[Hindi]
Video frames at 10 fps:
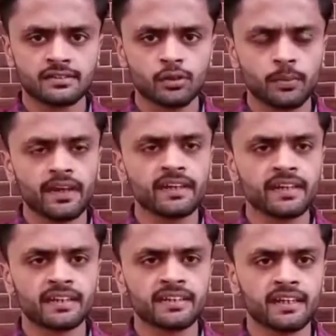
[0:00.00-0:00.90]
दोपहर की
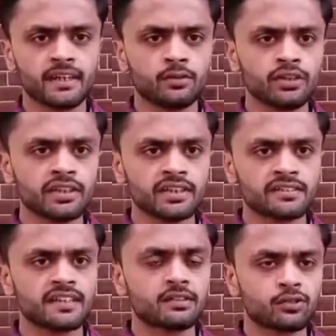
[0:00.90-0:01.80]
घटना रही होगी कि
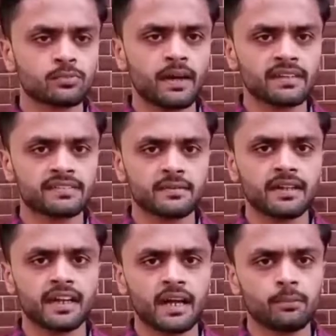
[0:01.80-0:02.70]
इनके साथ कुछ बाइक सवार
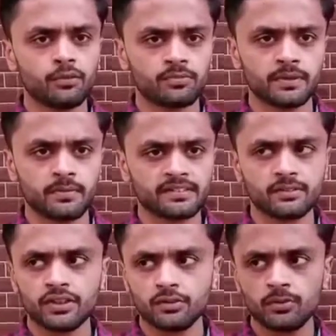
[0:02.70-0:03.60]
नकाब पोस्ट
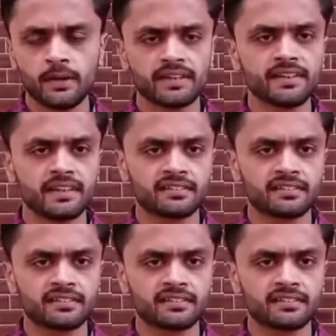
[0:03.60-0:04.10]
बदमाशों ने लूटपाट की